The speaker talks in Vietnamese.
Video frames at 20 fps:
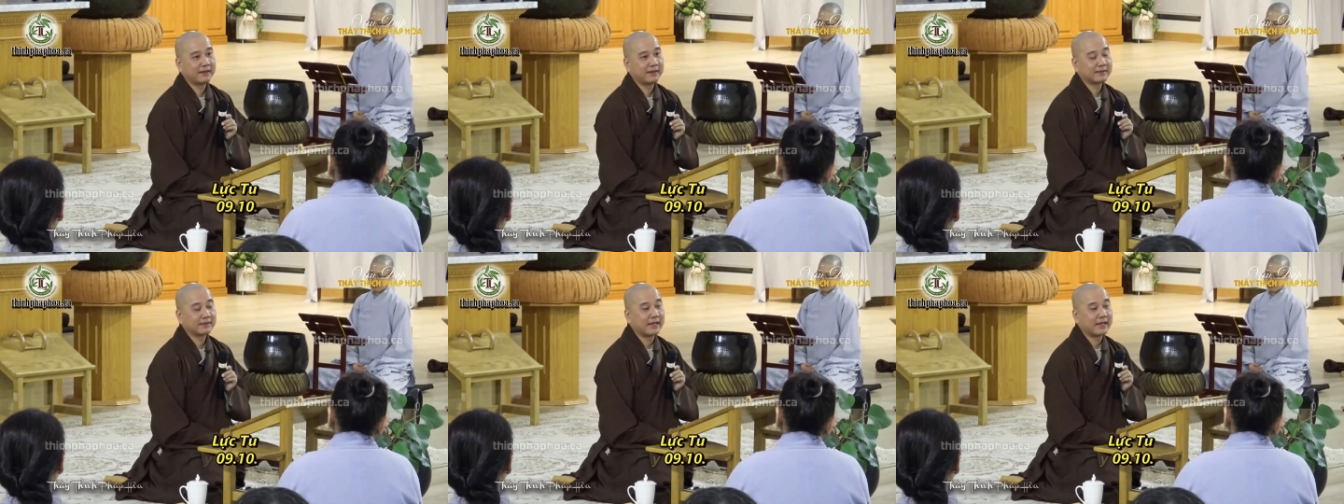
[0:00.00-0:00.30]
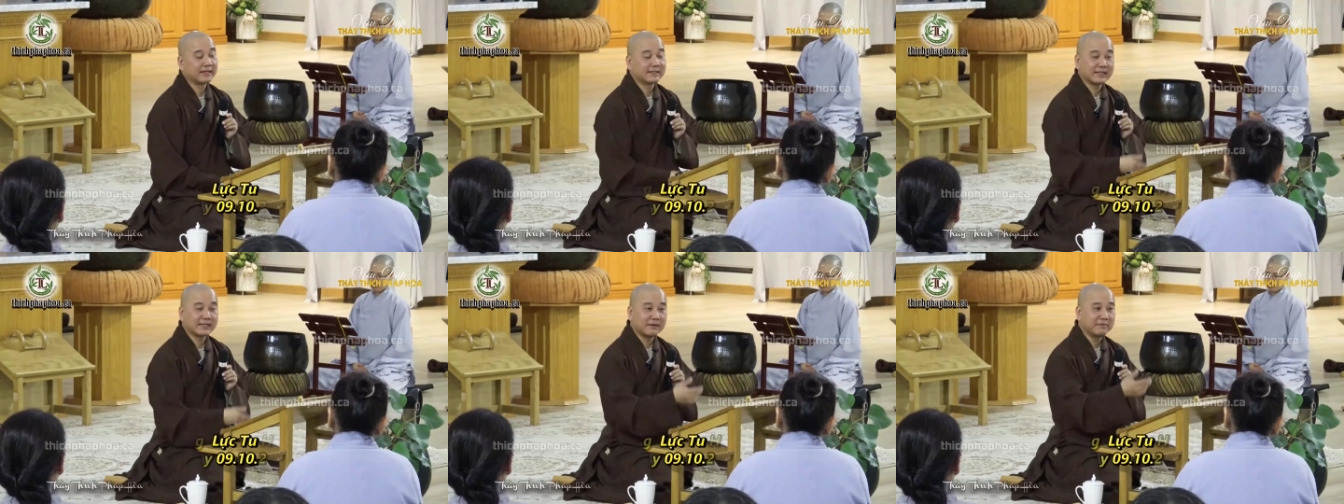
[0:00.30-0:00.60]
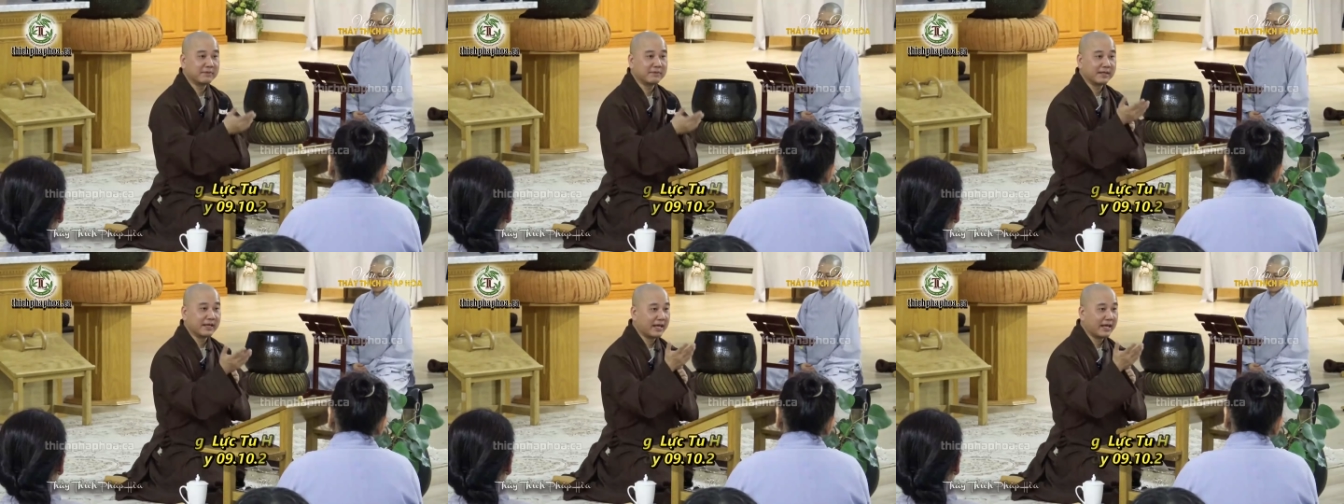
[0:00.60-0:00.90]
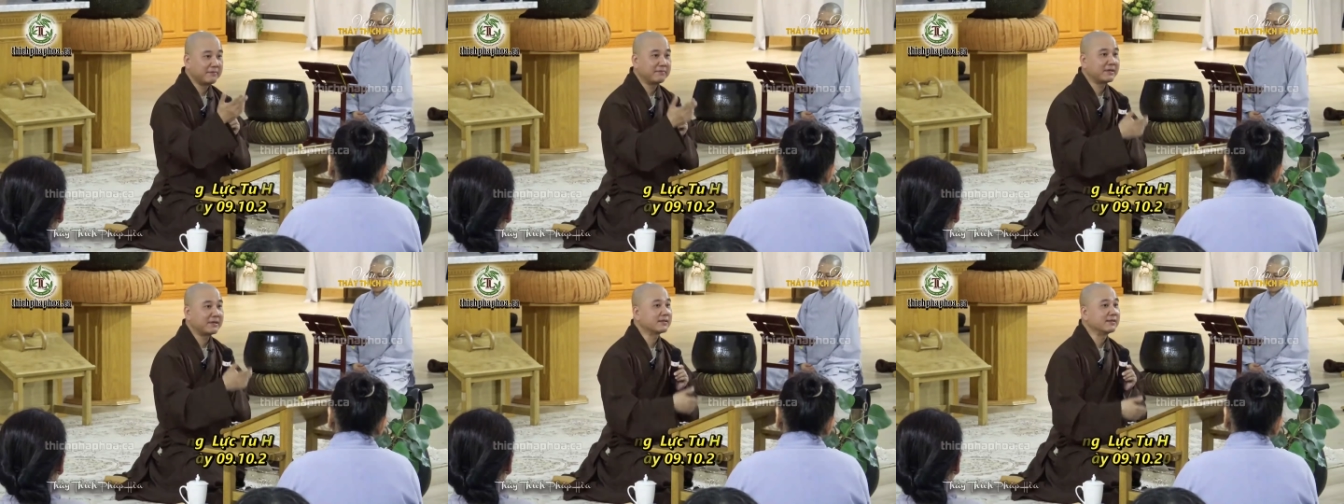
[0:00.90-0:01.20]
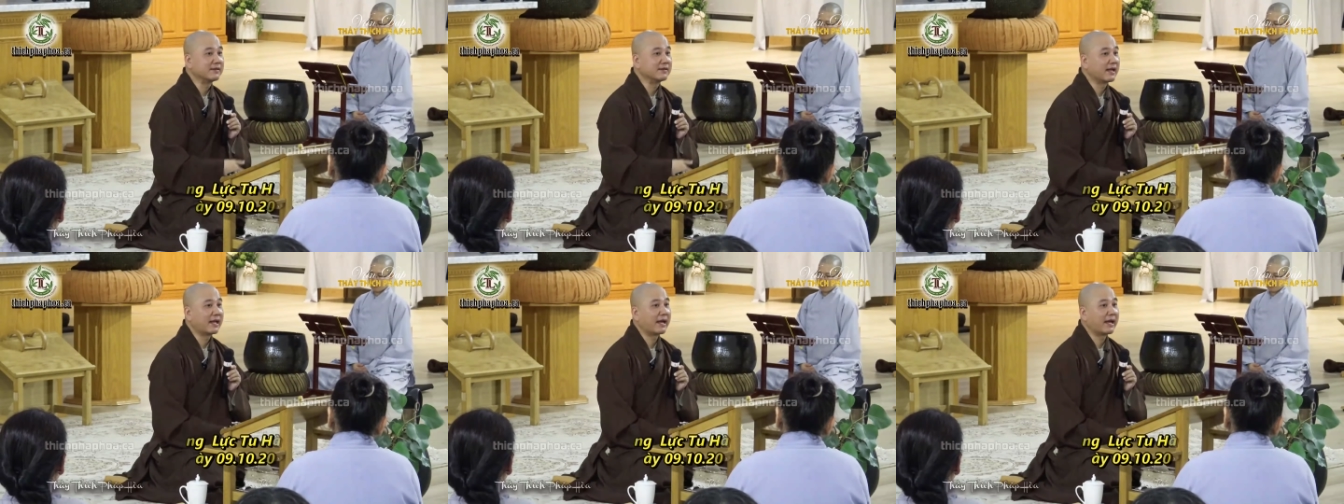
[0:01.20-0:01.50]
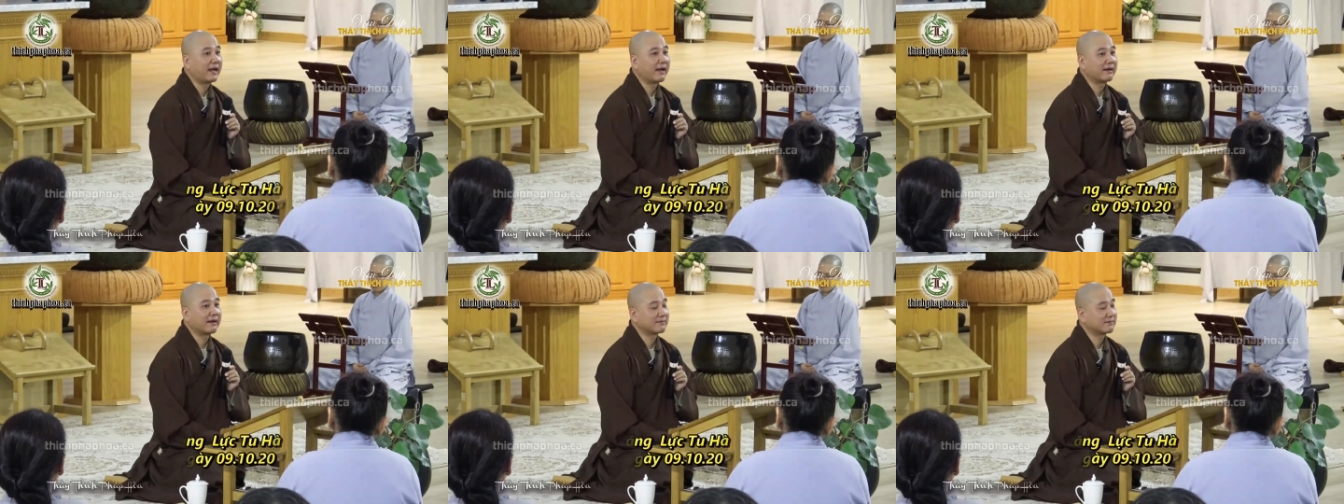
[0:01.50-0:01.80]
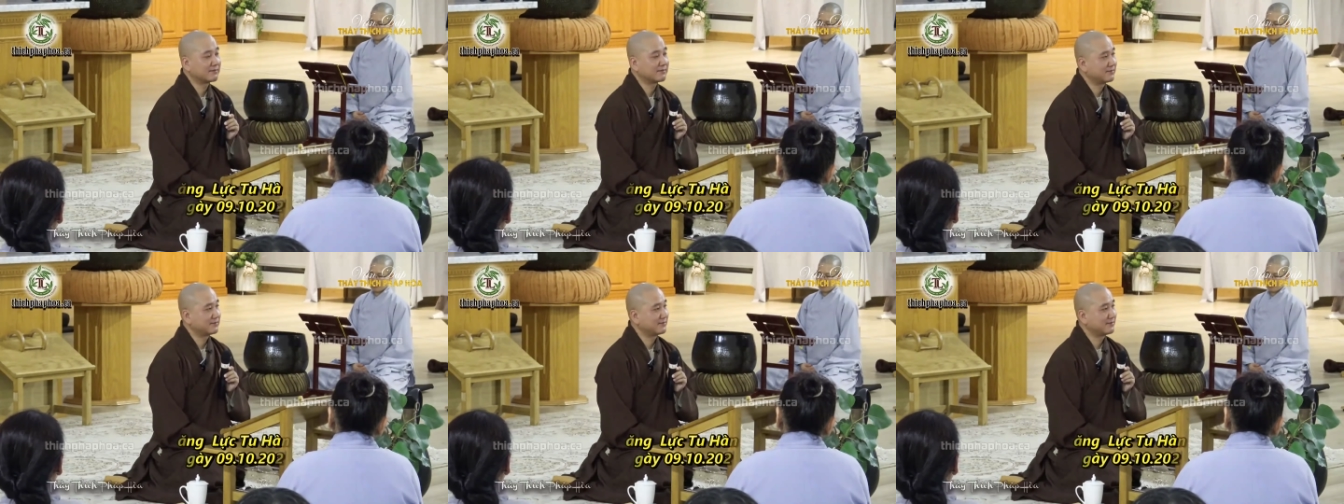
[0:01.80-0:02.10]
Tại sao mình để mấy tượng La Hán?
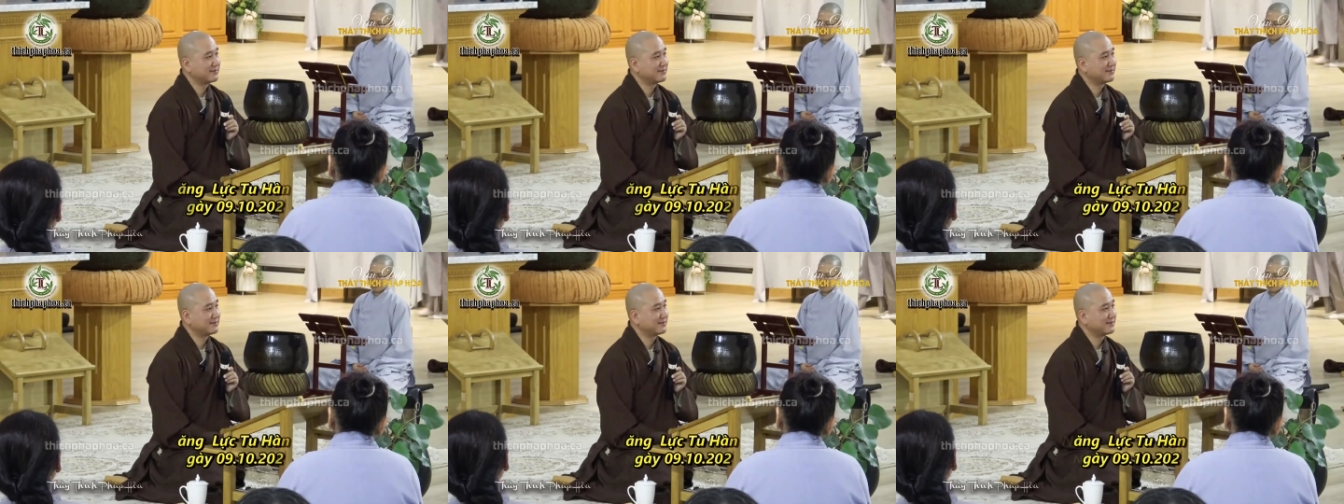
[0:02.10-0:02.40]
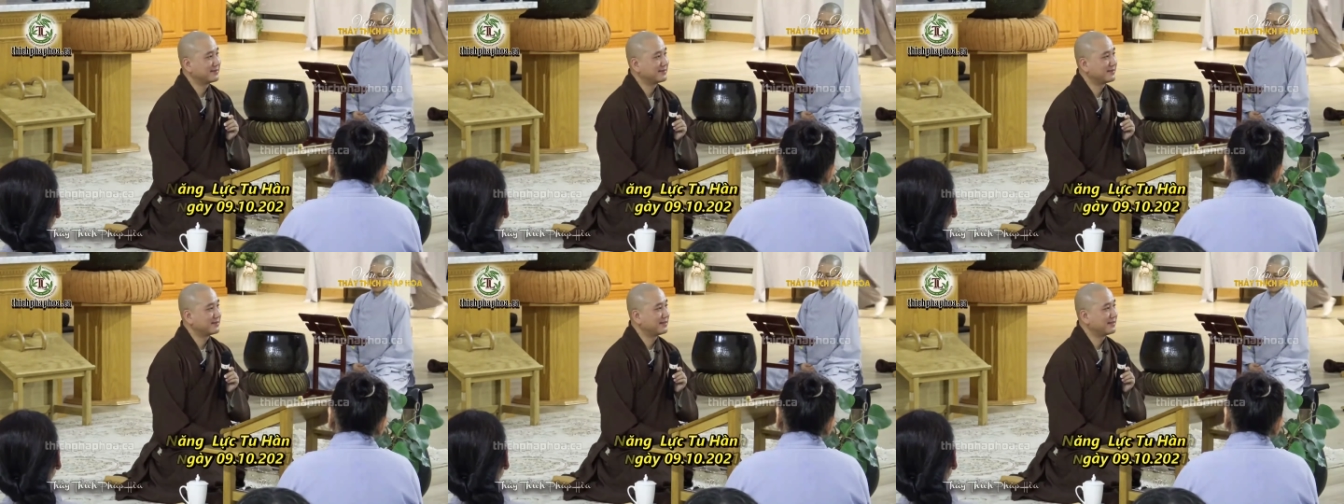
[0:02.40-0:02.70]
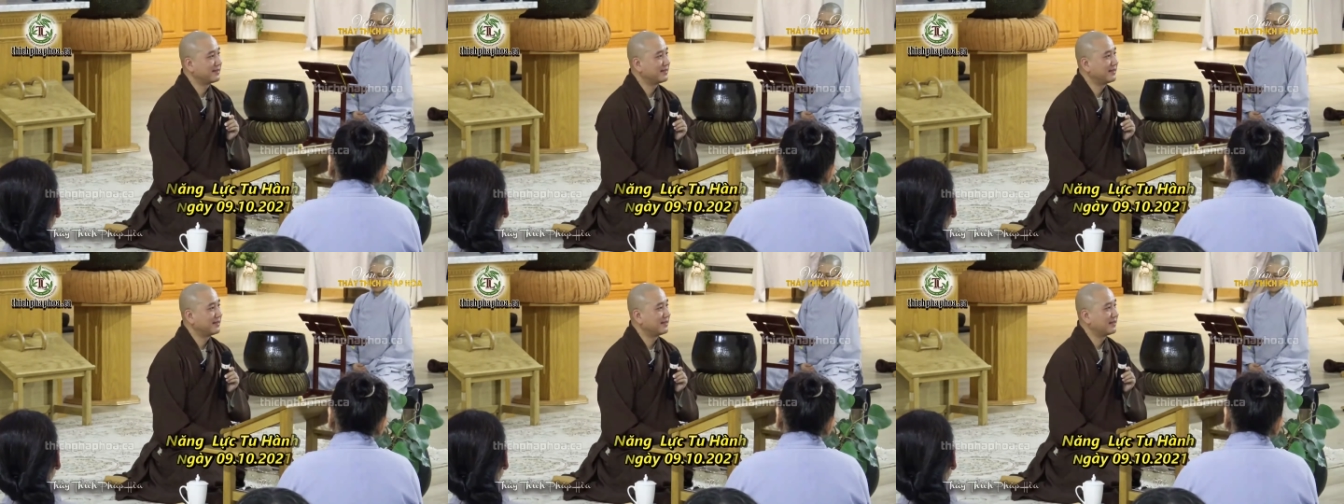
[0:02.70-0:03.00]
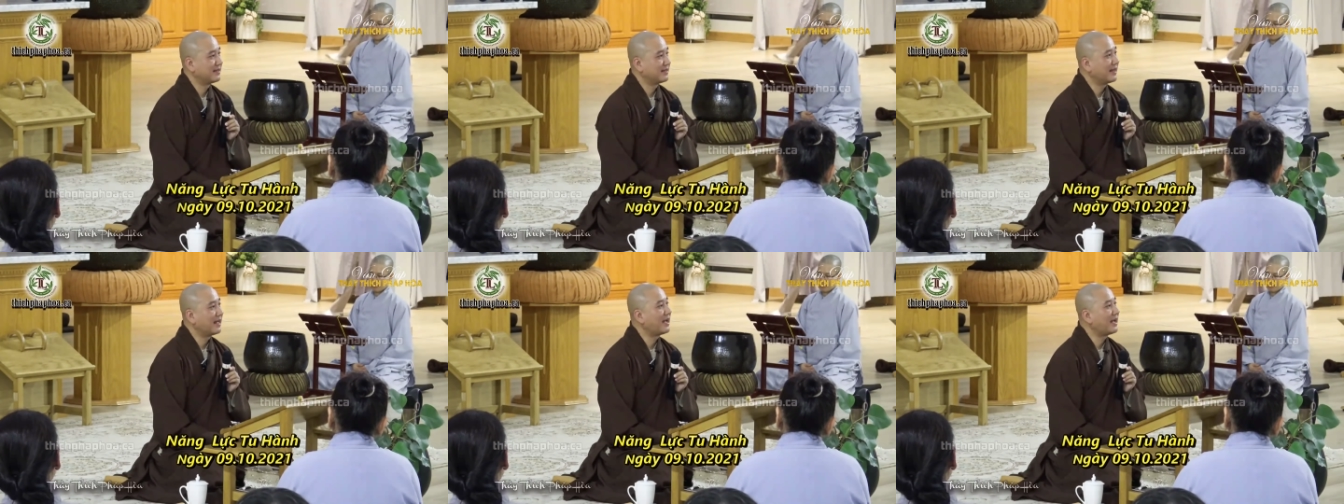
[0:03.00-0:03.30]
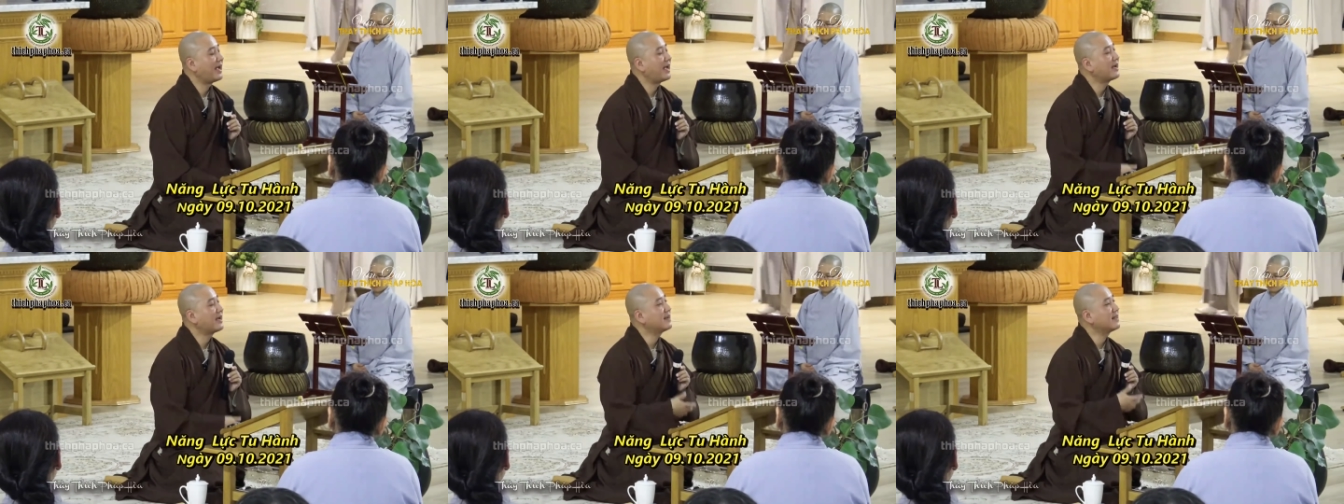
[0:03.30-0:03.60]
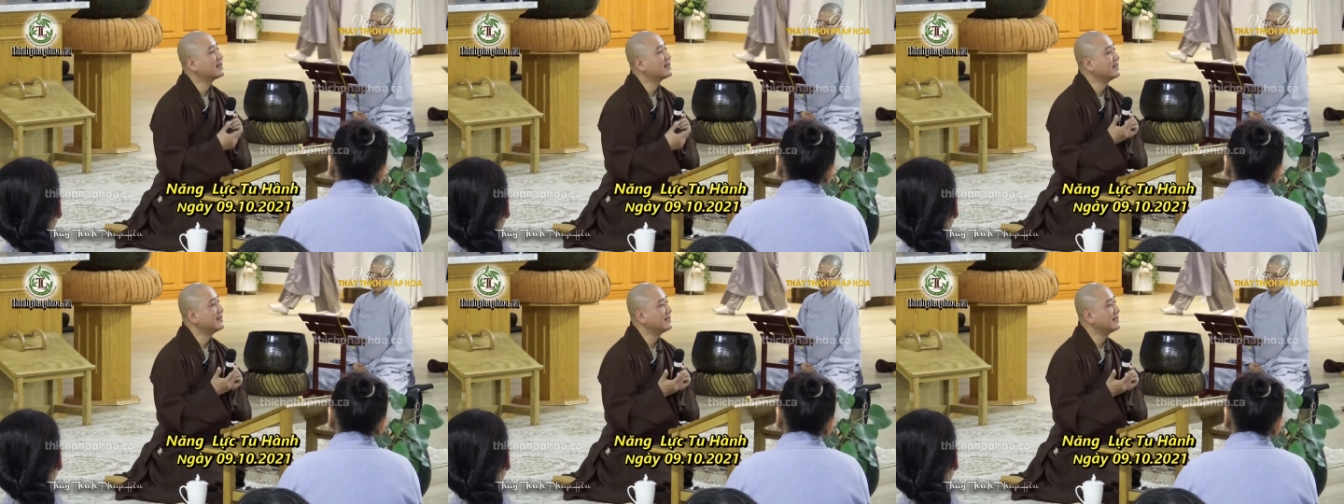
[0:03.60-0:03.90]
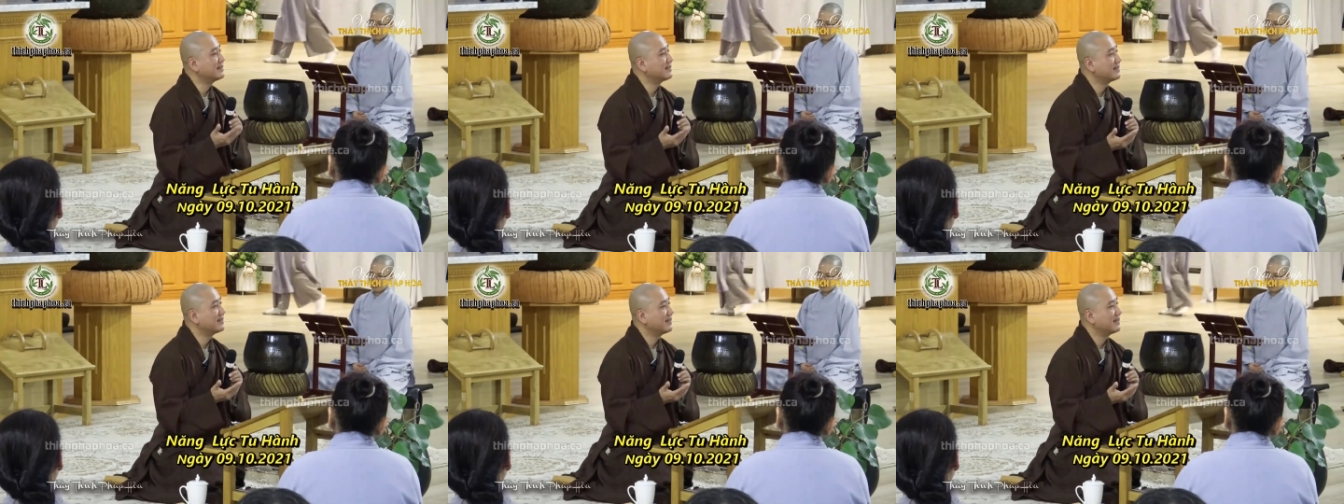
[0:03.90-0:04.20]
La Hán là gì?